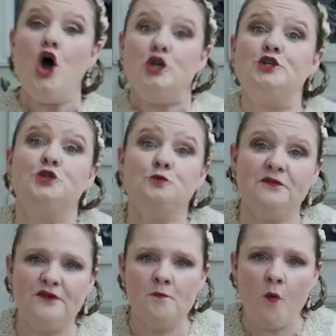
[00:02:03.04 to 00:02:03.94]

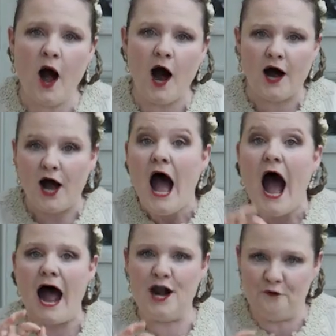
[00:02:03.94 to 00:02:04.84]
suivez-moi
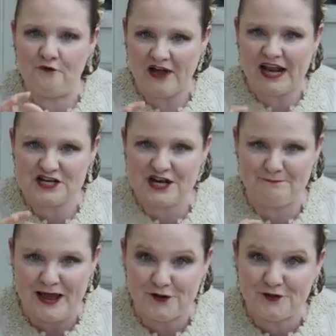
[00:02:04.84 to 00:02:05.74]
Allons vers la
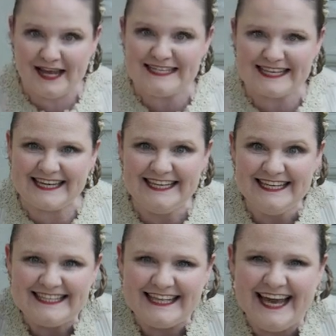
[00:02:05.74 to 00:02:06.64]
chapelle de la
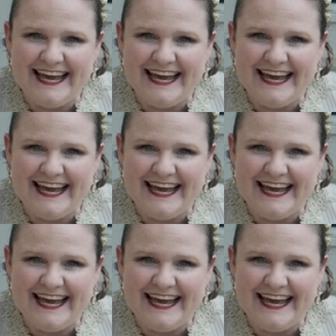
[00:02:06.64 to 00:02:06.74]
Trinité